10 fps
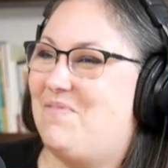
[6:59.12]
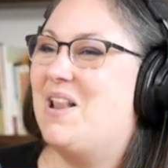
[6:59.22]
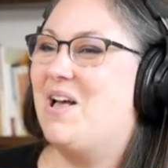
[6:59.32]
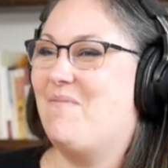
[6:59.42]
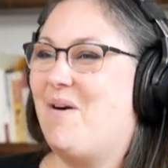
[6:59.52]

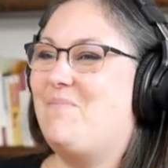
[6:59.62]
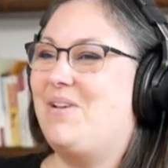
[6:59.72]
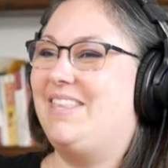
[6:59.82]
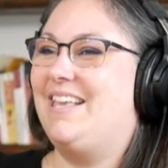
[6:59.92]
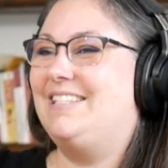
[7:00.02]
Puis là, mon
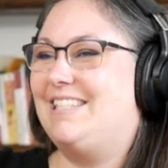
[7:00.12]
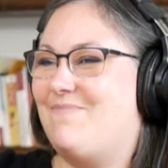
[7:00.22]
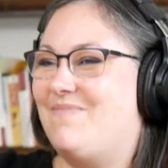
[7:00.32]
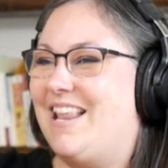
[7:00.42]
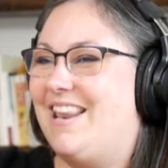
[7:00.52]
podcast
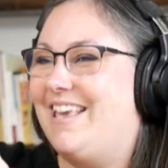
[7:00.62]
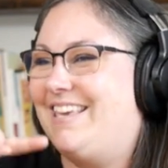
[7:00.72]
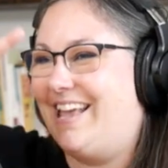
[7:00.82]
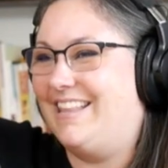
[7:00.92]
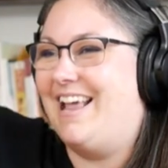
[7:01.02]
s'appelle Le
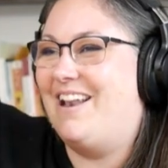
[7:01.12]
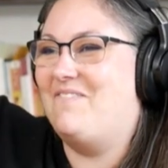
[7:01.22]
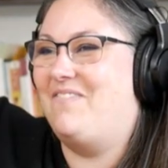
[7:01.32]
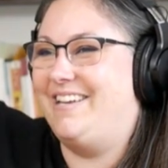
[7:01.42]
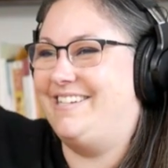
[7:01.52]

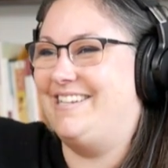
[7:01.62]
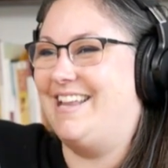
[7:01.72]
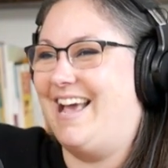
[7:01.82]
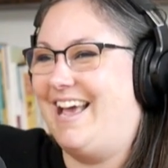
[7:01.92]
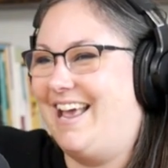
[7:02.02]
canal
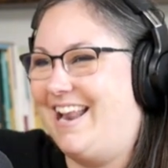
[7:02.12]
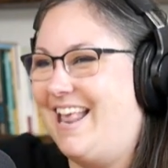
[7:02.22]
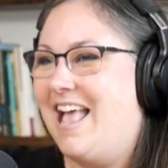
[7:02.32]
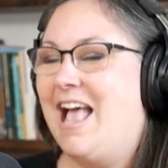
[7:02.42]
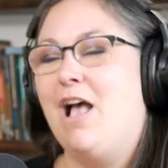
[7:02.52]
vaginal.
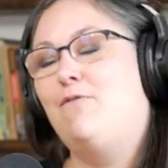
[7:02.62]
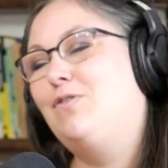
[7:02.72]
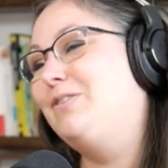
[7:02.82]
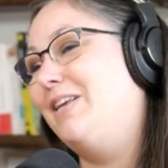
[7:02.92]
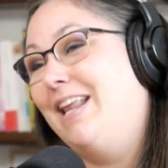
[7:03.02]

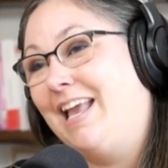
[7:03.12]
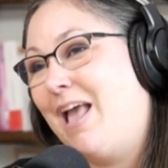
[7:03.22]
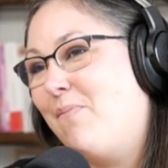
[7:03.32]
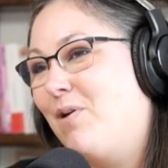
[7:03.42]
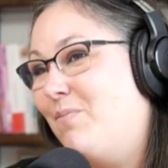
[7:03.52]
faut se le
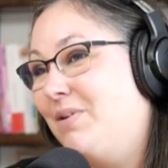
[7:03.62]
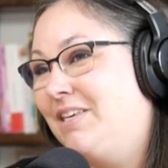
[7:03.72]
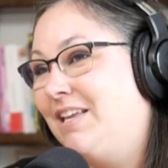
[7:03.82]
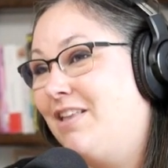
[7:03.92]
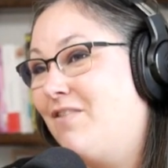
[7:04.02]

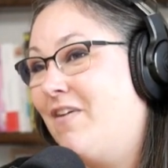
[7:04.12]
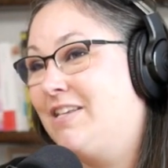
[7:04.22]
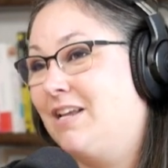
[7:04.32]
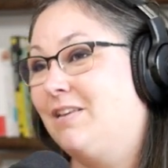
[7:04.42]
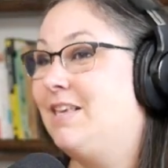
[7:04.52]
réapproprier, notre vagin.